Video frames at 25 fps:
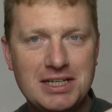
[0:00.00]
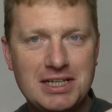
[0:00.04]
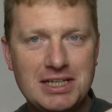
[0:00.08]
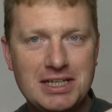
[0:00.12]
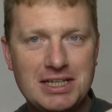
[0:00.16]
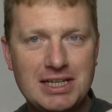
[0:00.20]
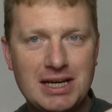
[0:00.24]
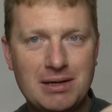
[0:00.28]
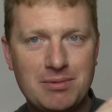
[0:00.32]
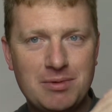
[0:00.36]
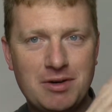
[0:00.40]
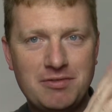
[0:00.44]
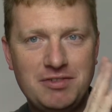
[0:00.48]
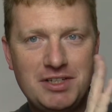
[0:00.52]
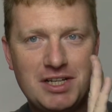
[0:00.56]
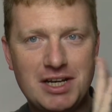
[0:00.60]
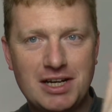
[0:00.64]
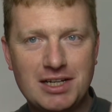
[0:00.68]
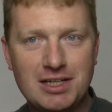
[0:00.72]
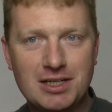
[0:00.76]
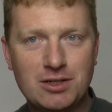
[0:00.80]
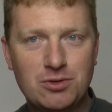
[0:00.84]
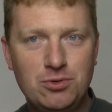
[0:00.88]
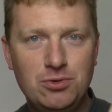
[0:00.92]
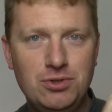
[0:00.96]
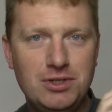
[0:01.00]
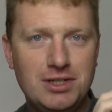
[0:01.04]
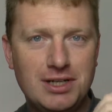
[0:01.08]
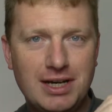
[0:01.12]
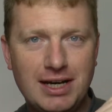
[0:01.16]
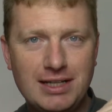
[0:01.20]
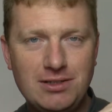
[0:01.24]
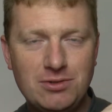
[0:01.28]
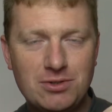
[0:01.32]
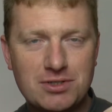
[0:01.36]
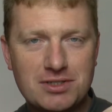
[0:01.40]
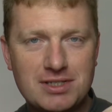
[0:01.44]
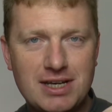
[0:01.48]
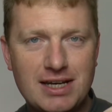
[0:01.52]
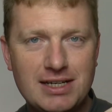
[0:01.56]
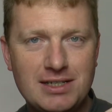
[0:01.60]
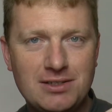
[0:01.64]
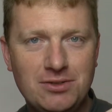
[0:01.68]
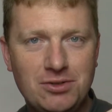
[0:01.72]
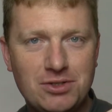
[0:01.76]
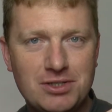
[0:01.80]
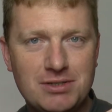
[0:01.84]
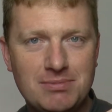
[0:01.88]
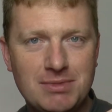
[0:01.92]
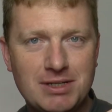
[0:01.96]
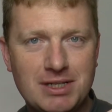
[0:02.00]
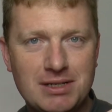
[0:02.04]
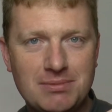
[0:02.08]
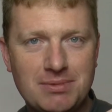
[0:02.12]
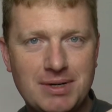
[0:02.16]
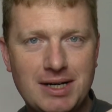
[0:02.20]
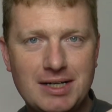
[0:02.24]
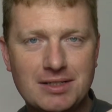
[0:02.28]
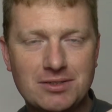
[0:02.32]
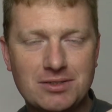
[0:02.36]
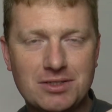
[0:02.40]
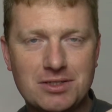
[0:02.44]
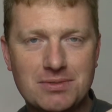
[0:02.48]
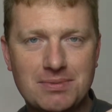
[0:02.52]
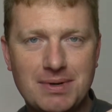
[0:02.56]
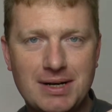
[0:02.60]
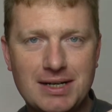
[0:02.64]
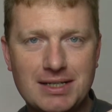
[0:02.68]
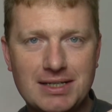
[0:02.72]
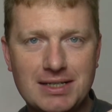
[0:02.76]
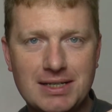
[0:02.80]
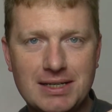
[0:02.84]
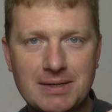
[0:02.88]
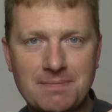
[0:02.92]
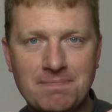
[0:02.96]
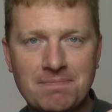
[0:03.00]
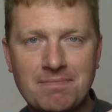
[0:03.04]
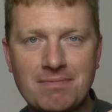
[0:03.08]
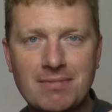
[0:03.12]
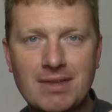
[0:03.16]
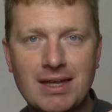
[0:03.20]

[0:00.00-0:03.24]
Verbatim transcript: Ich habe mal wieder eine coole Rettungszeichenleuchte mitgebracht und zwar die